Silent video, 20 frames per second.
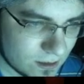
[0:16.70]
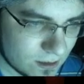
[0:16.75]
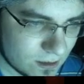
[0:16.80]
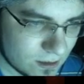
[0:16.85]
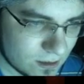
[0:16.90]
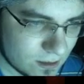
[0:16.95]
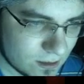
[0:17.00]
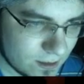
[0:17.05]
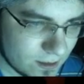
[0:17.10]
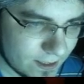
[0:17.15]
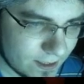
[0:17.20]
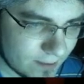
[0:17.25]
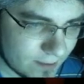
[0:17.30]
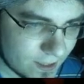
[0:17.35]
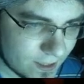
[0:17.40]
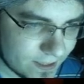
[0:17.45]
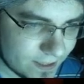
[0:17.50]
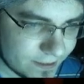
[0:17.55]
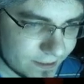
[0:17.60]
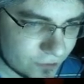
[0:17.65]
Лия,
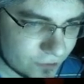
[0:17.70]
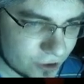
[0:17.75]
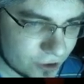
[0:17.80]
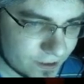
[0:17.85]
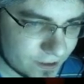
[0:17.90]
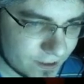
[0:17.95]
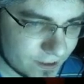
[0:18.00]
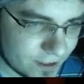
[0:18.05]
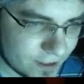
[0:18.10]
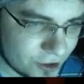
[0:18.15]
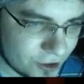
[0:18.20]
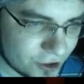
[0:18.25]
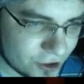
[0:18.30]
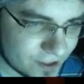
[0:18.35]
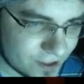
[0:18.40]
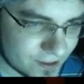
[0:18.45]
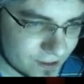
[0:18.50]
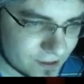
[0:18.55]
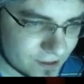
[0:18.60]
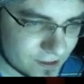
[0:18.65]
моя девушка
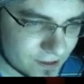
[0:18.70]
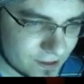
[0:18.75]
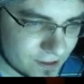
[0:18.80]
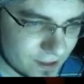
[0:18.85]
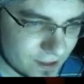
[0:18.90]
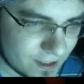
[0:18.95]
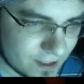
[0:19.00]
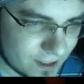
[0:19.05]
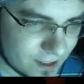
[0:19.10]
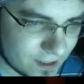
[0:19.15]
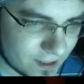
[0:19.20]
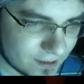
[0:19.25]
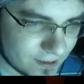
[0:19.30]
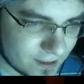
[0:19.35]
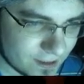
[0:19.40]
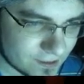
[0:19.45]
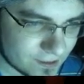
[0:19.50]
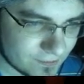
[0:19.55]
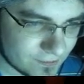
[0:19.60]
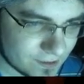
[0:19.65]
категорически
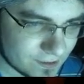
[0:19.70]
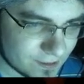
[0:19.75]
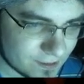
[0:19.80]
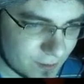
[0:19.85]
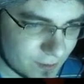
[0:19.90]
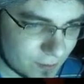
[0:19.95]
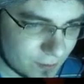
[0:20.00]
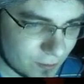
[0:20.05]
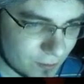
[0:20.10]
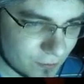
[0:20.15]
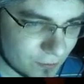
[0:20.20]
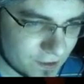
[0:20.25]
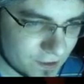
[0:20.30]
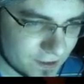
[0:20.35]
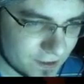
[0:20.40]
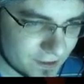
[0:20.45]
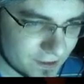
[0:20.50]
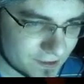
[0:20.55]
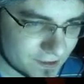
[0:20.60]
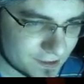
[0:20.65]
отказывается попробовать
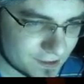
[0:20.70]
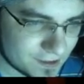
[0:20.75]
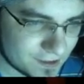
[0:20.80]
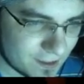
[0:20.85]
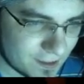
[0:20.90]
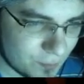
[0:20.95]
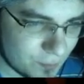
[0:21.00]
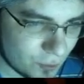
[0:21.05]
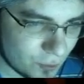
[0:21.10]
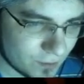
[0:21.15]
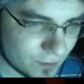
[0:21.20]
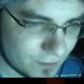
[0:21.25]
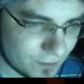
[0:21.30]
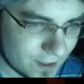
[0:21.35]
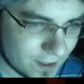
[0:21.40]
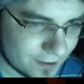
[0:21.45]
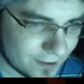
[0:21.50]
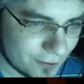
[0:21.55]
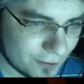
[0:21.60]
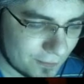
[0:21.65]
игры со стропоном.
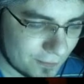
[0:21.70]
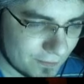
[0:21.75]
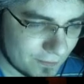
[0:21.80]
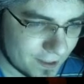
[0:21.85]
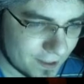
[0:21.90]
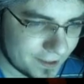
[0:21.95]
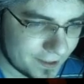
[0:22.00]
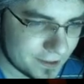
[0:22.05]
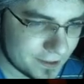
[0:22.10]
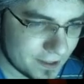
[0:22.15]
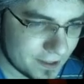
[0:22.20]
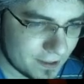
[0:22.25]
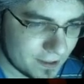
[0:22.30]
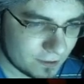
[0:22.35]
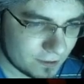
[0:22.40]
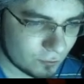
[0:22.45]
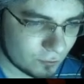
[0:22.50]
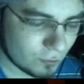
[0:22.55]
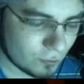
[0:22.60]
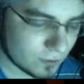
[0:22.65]
Как ее уговорить?
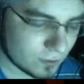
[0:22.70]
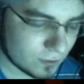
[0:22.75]
Ну, ты